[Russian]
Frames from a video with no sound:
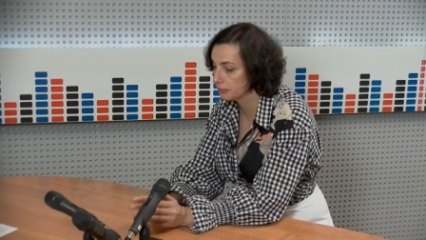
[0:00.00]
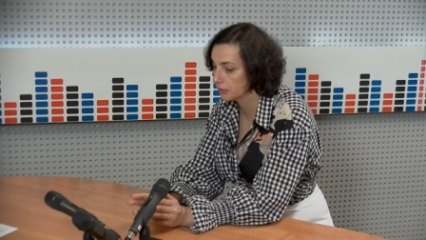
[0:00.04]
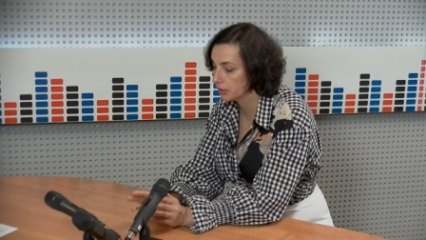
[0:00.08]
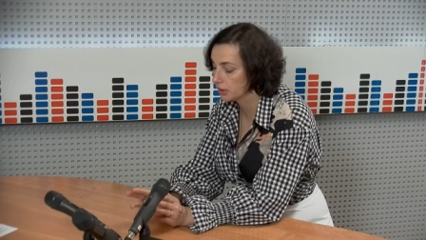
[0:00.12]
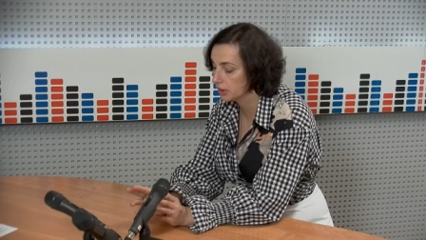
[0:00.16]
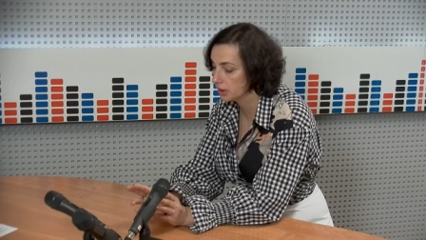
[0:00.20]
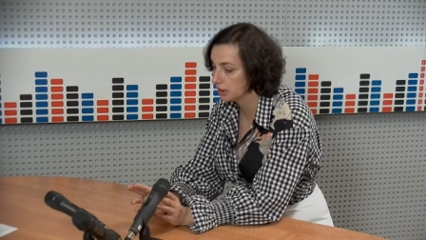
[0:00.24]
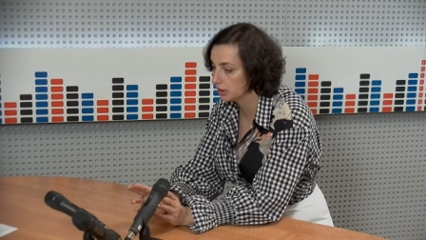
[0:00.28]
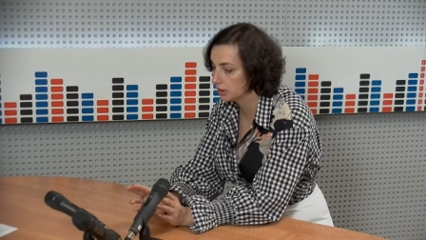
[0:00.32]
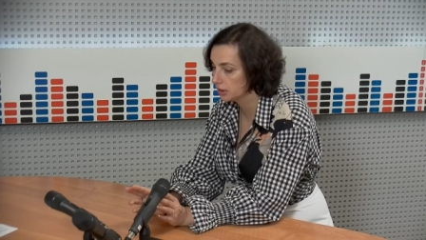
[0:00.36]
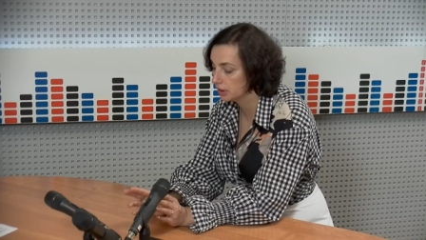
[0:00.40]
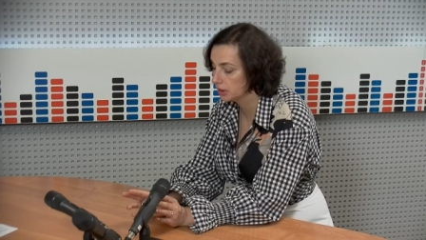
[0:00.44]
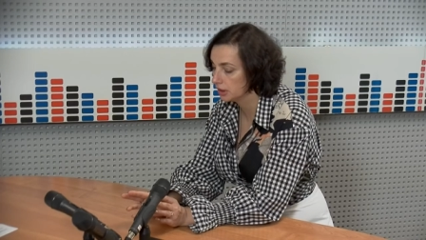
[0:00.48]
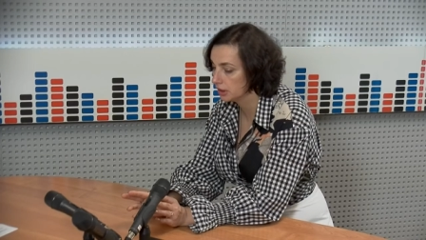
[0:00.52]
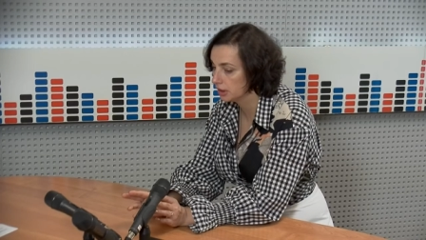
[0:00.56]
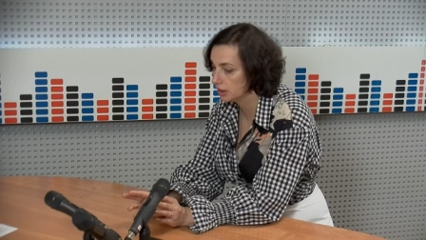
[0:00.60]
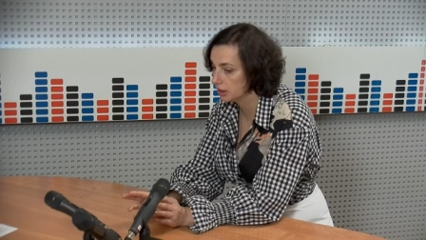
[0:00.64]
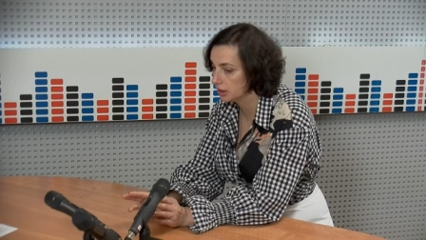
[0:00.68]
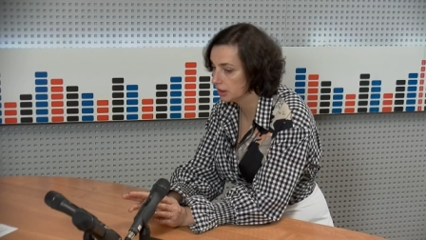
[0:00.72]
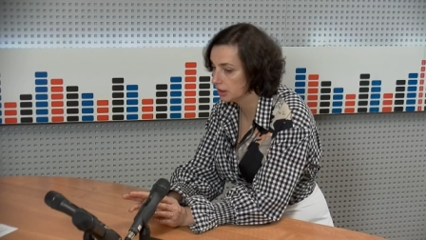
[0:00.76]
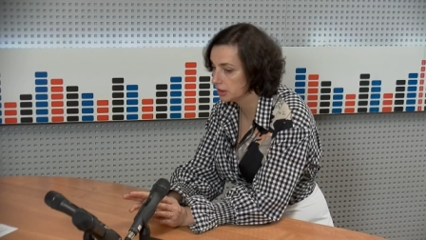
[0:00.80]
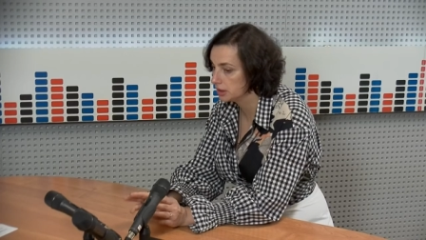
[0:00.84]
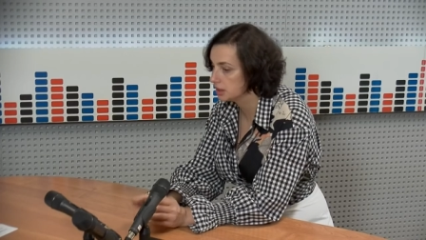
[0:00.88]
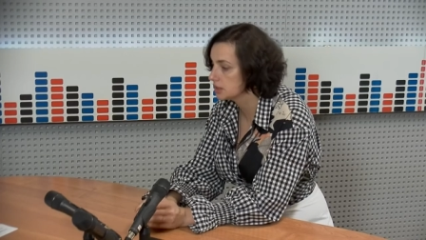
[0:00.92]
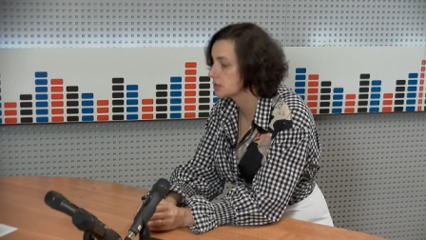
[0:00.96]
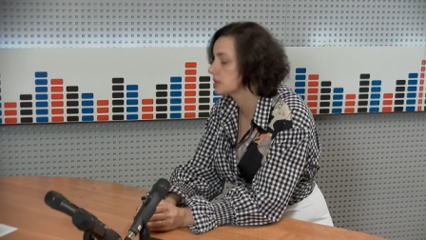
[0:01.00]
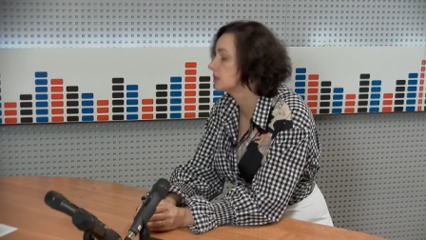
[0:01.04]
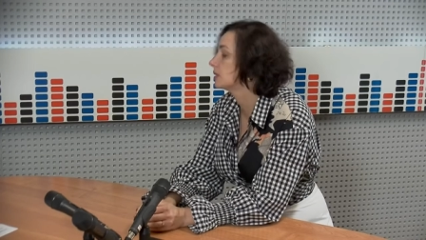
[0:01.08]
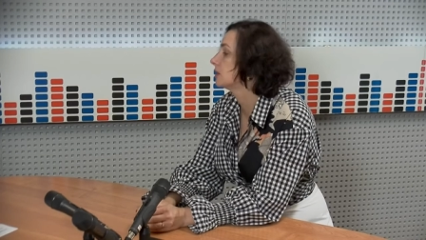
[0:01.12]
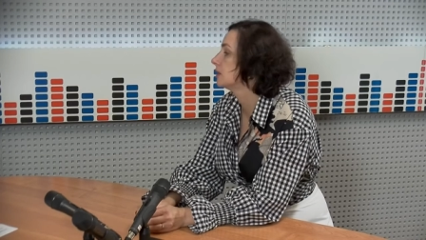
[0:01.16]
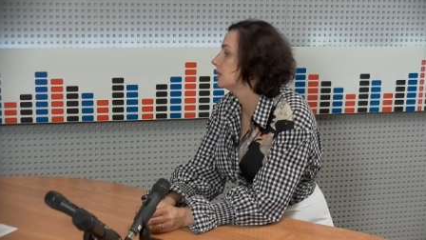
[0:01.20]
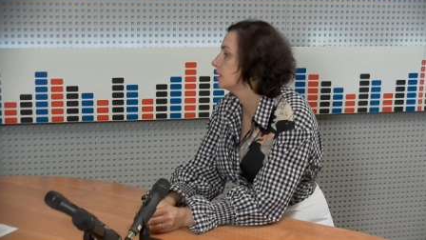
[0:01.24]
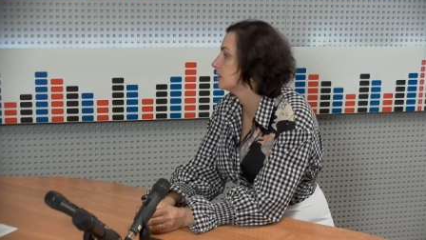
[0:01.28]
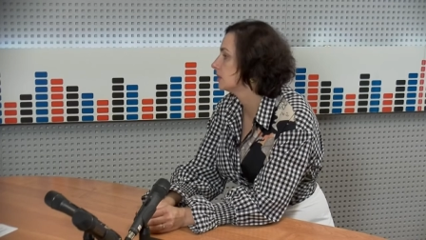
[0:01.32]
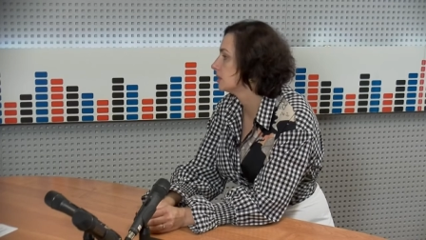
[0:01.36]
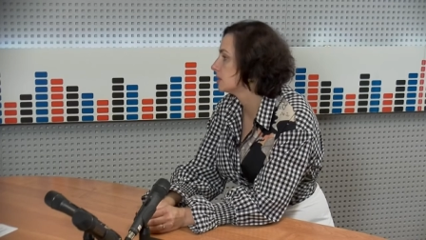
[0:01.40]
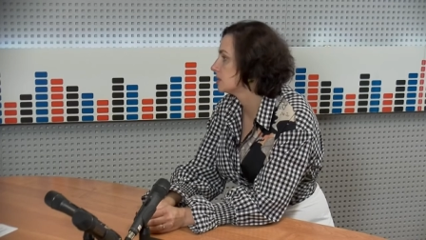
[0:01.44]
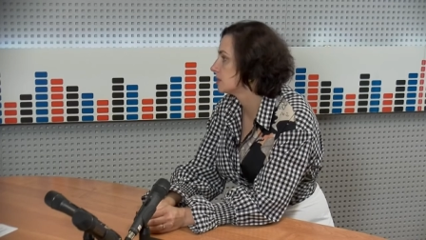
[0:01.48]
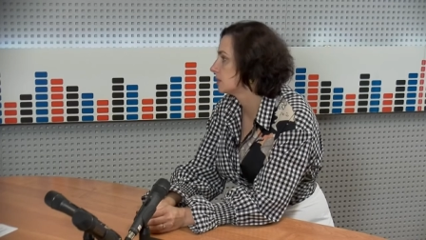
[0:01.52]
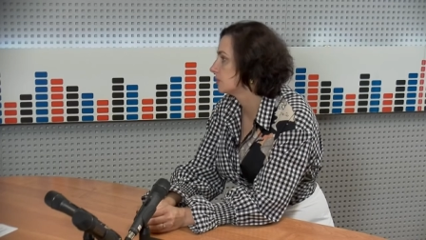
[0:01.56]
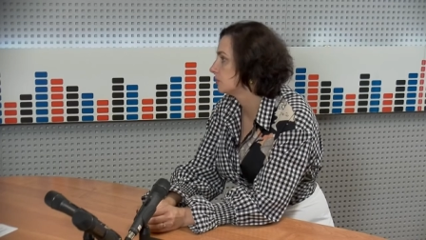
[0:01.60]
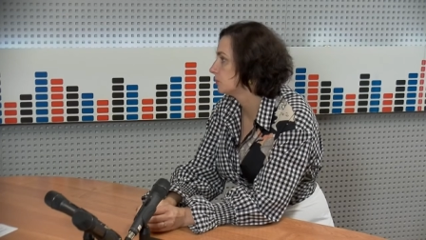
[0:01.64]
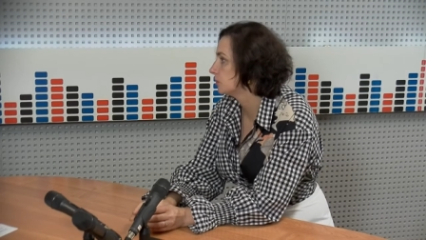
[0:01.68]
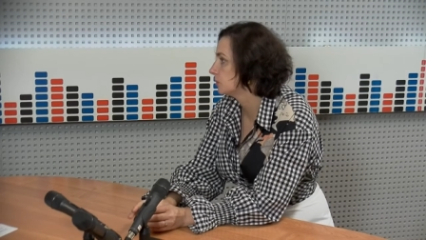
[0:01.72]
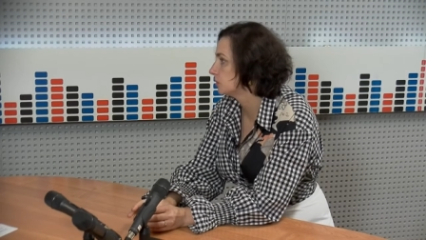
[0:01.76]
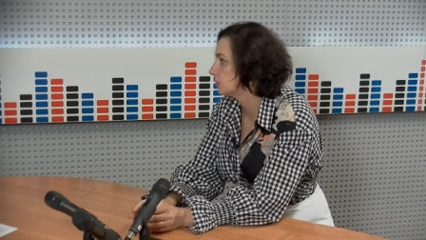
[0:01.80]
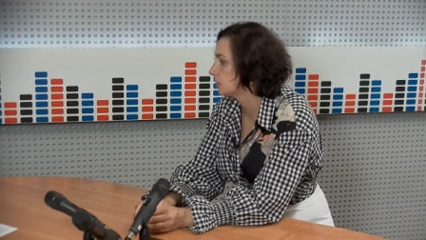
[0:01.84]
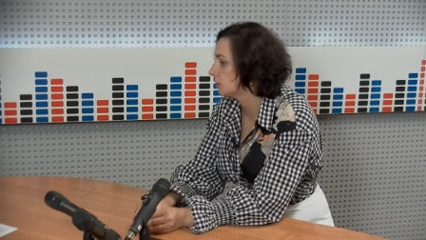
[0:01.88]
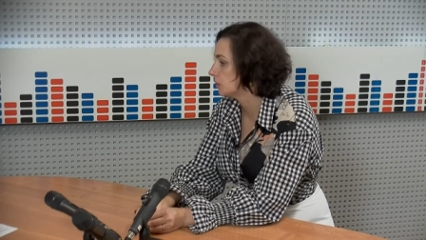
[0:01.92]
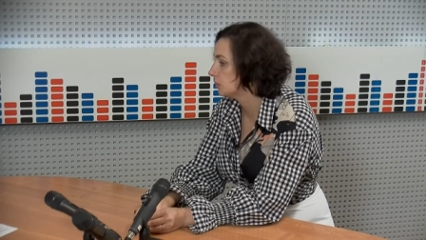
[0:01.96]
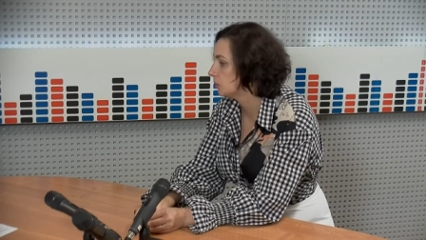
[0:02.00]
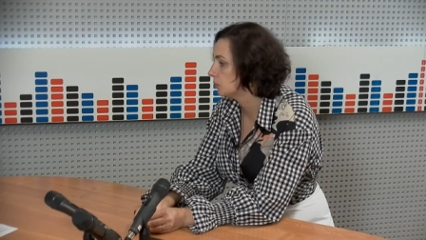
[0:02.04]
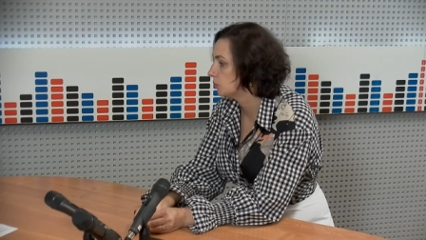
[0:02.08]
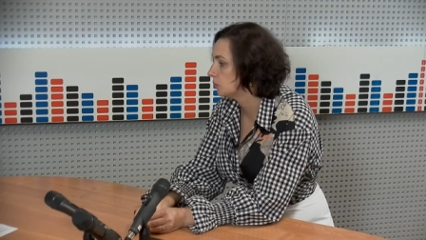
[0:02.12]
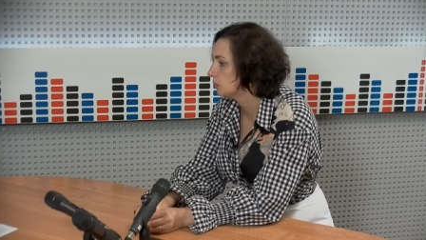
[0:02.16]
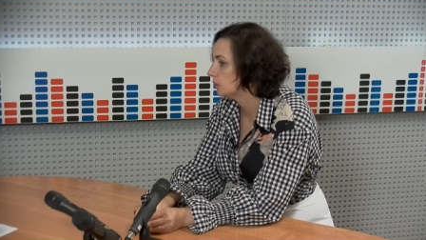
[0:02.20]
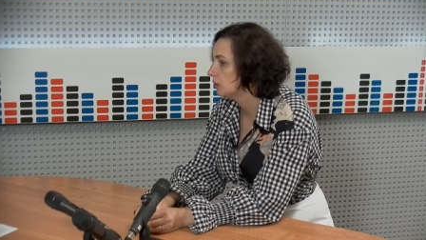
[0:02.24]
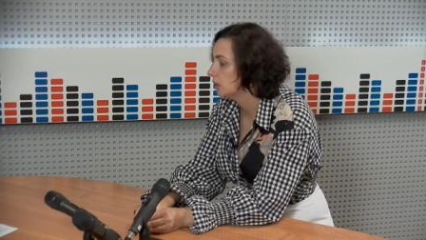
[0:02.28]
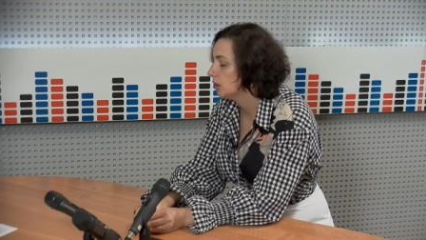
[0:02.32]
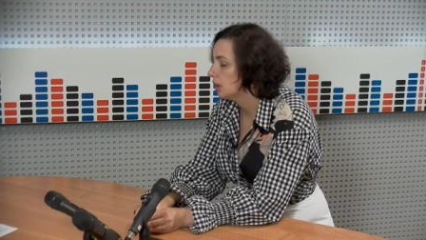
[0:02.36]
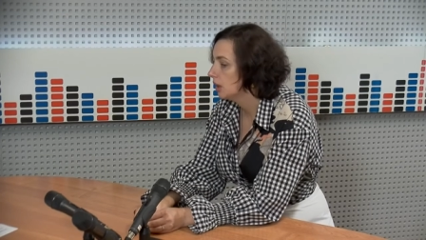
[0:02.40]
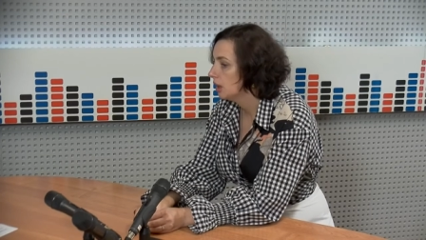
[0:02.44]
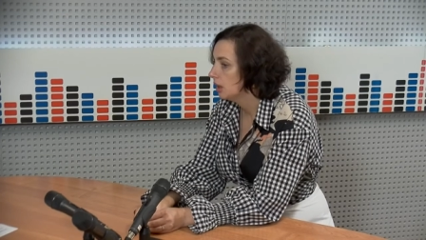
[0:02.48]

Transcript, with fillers: когда несколько лет назад фонд кино